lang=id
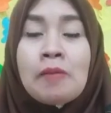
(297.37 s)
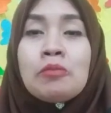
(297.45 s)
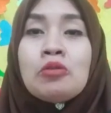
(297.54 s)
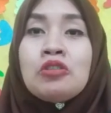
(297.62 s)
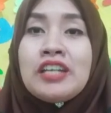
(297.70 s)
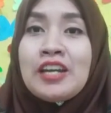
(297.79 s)

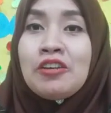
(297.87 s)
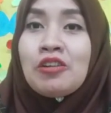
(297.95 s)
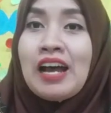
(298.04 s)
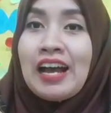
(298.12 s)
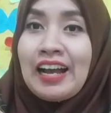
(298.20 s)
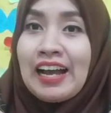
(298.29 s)
Bunda
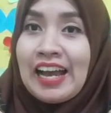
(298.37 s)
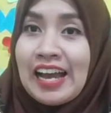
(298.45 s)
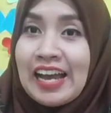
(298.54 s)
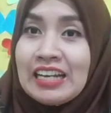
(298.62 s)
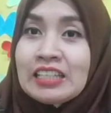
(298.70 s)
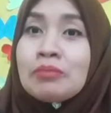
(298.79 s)

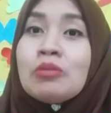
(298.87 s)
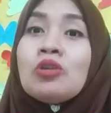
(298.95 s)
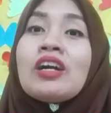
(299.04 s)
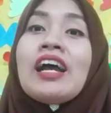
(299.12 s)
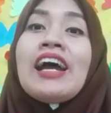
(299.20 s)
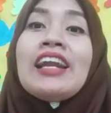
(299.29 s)
doakan
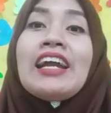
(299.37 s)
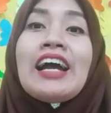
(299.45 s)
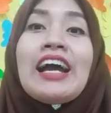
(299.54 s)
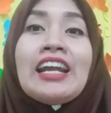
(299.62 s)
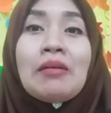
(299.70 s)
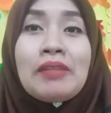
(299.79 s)
semoga
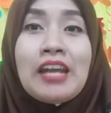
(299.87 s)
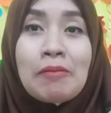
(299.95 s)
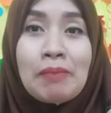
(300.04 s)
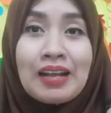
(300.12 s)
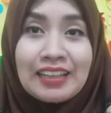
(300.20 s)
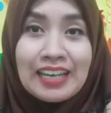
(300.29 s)
anak-anak
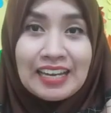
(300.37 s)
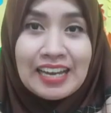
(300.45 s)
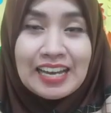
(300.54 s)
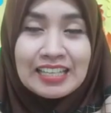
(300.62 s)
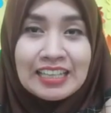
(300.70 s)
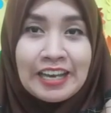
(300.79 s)
mendapatkan
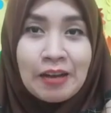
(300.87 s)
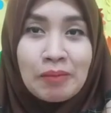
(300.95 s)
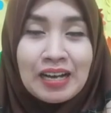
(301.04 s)
hasil yang